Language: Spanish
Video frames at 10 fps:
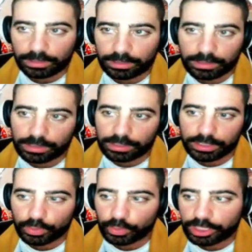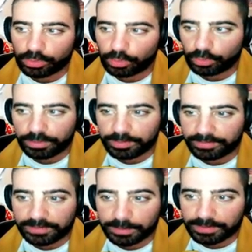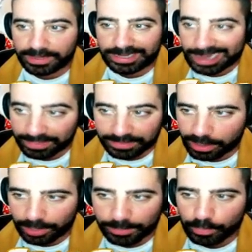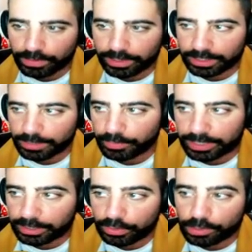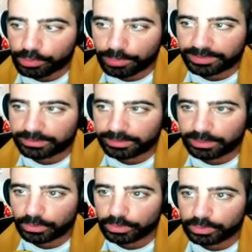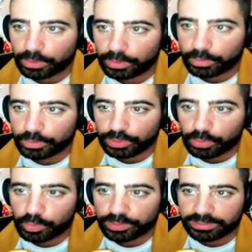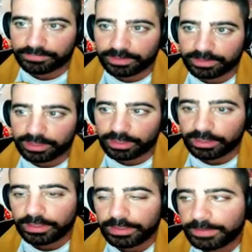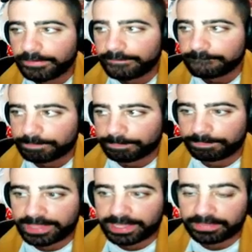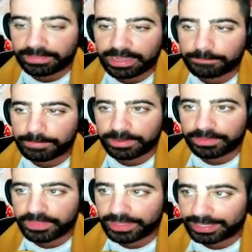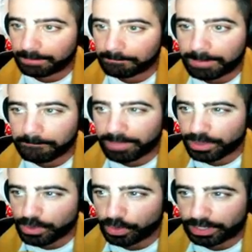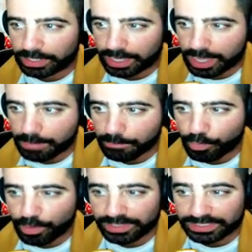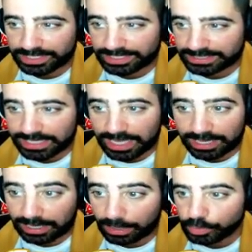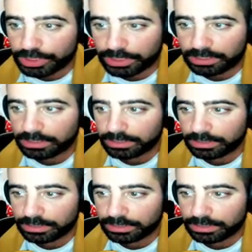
y, no quiero desprenderme de nadie ahora mismo del equipo. Es que creo que voy a mantenerlos todos. No sé cómo están de de edad. Me parece que el más mayor que hay puede ser que sea Klausi.